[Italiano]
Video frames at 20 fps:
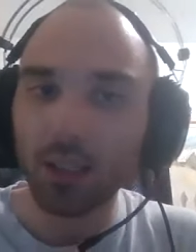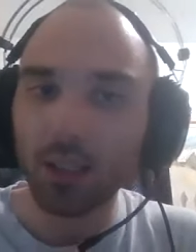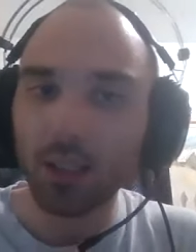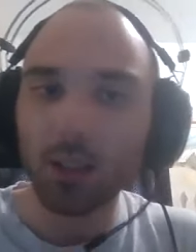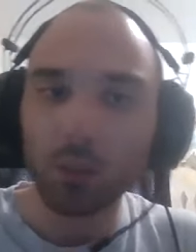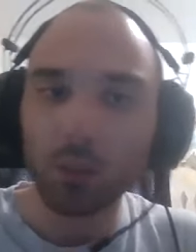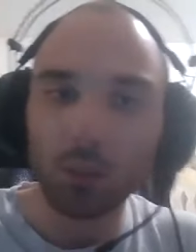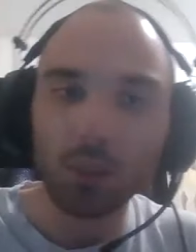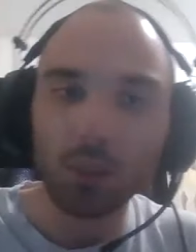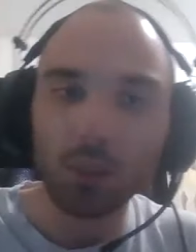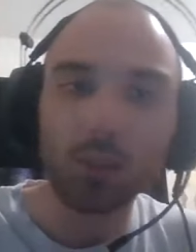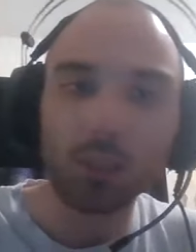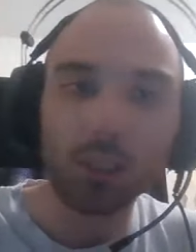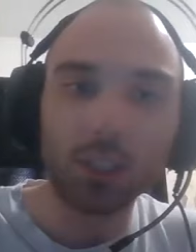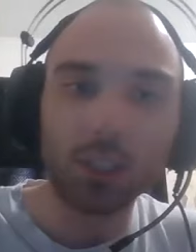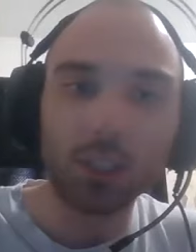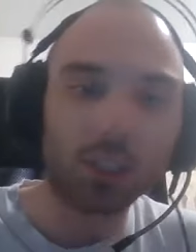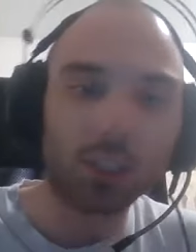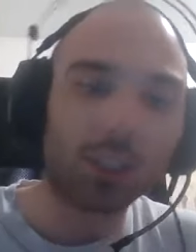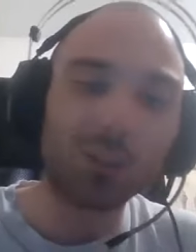Quindi lui
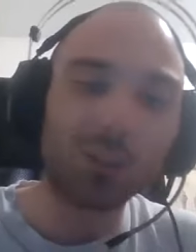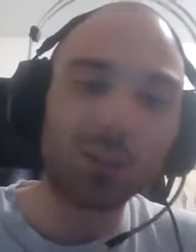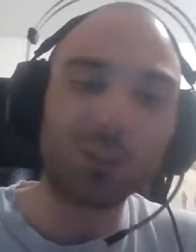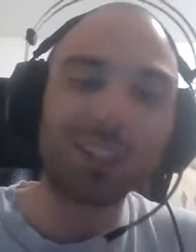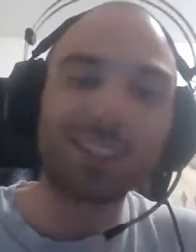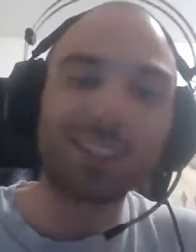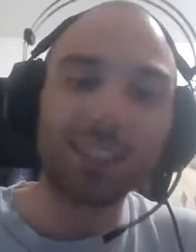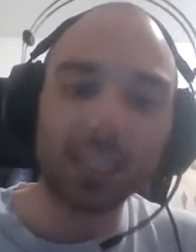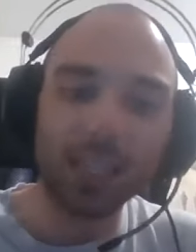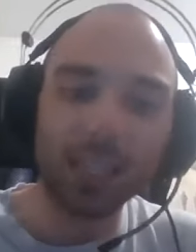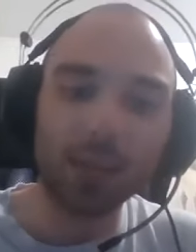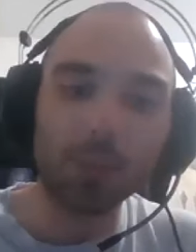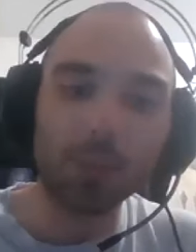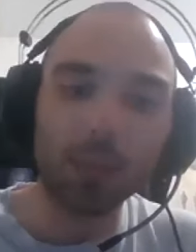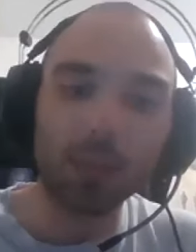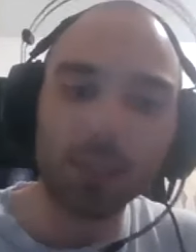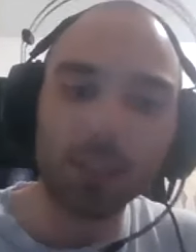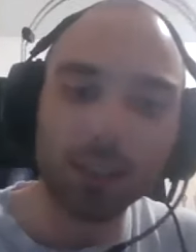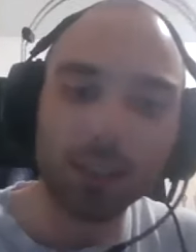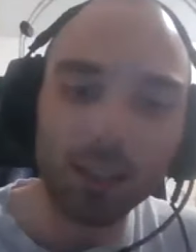dice
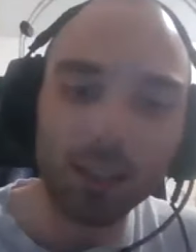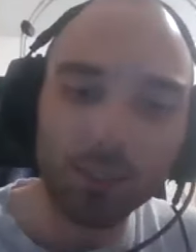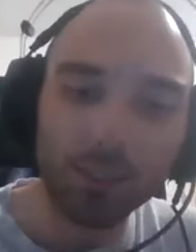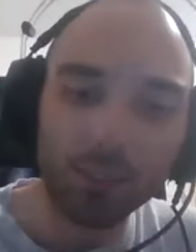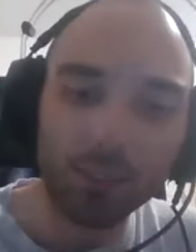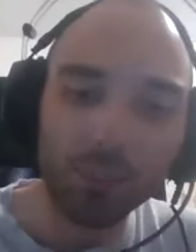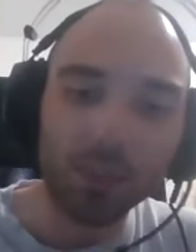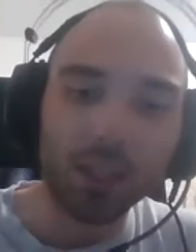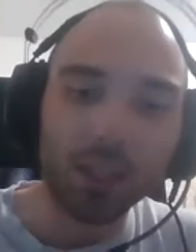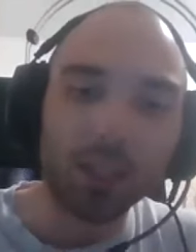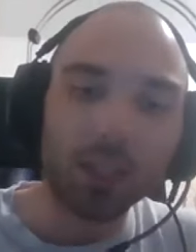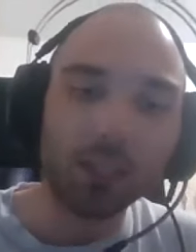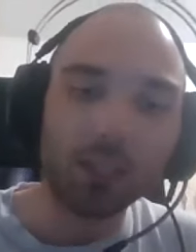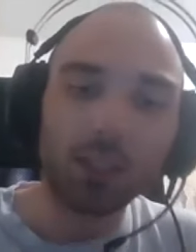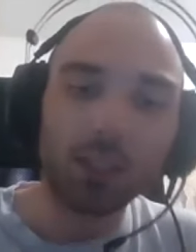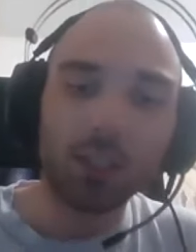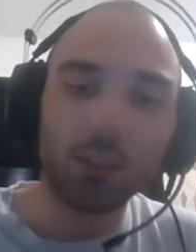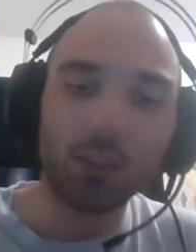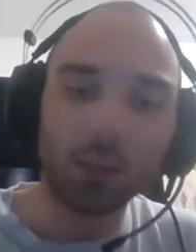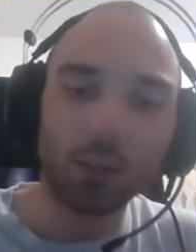teoreticamente
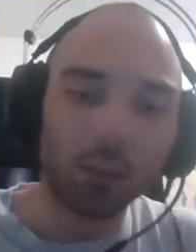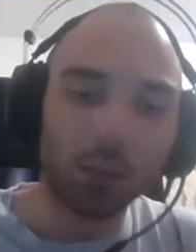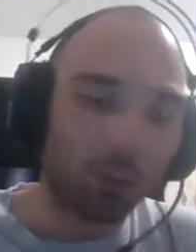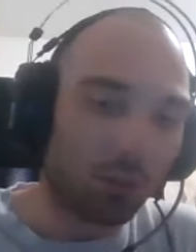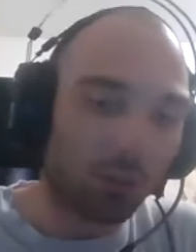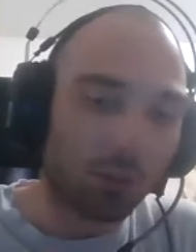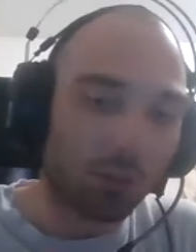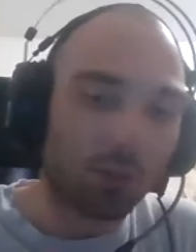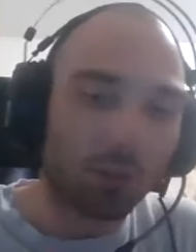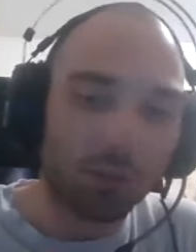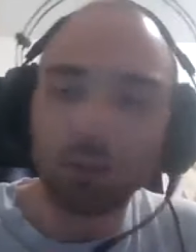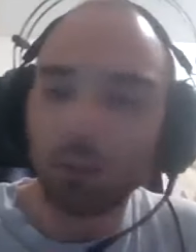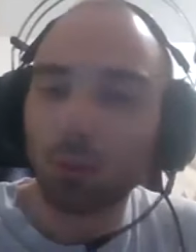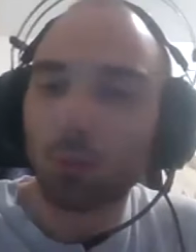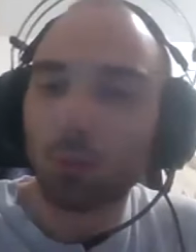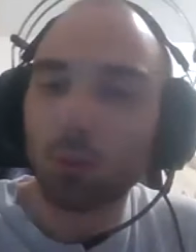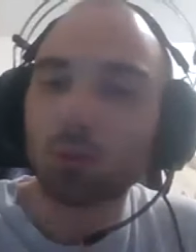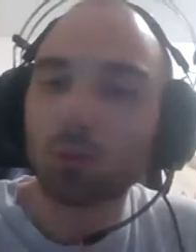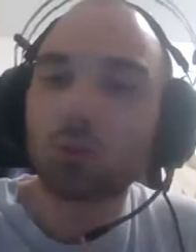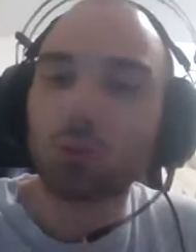Dio io non, non
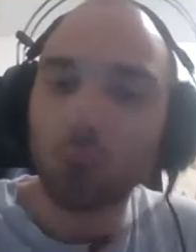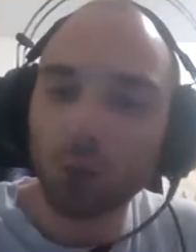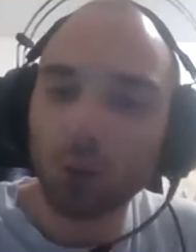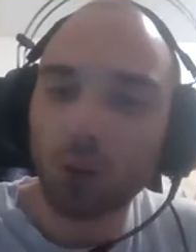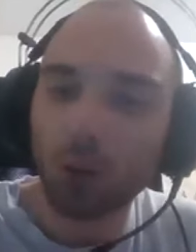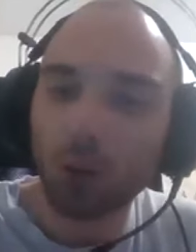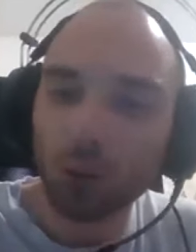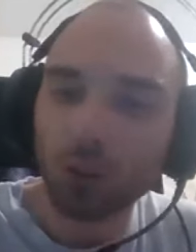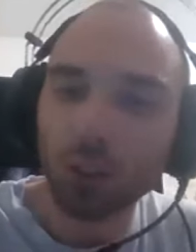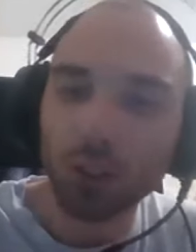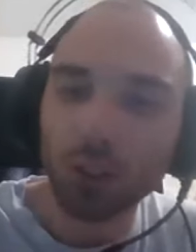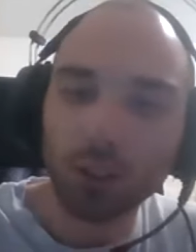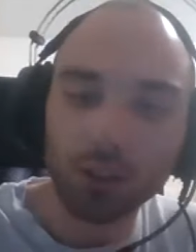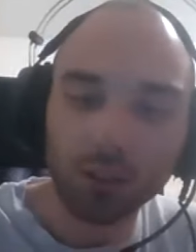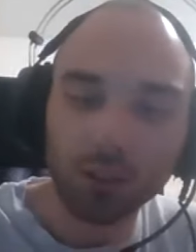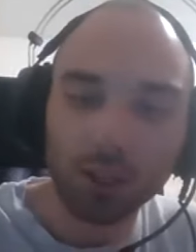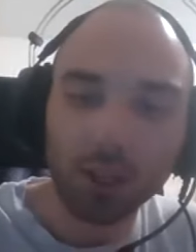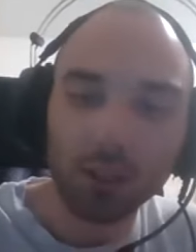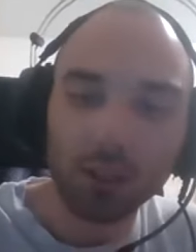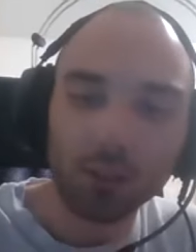lo posso
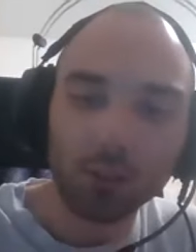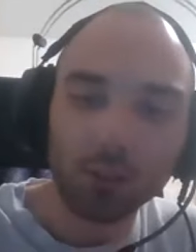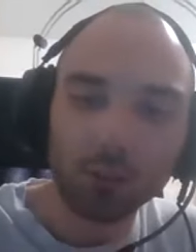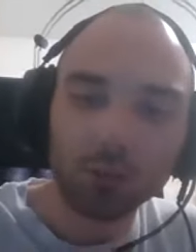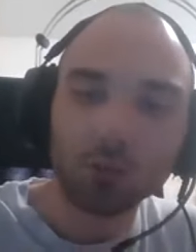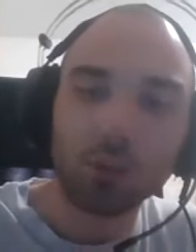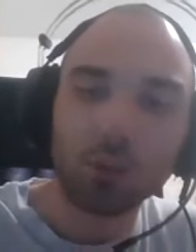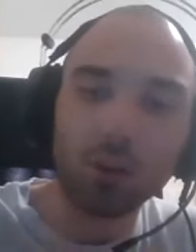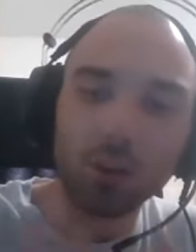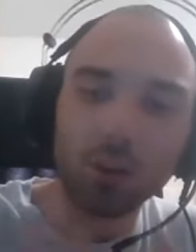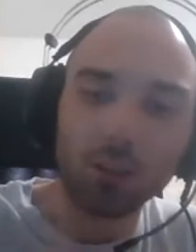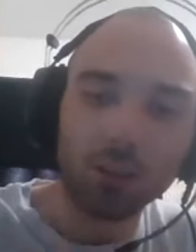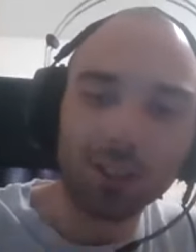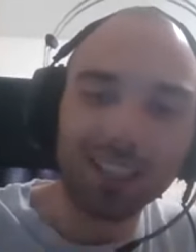conoscere, ok? Non so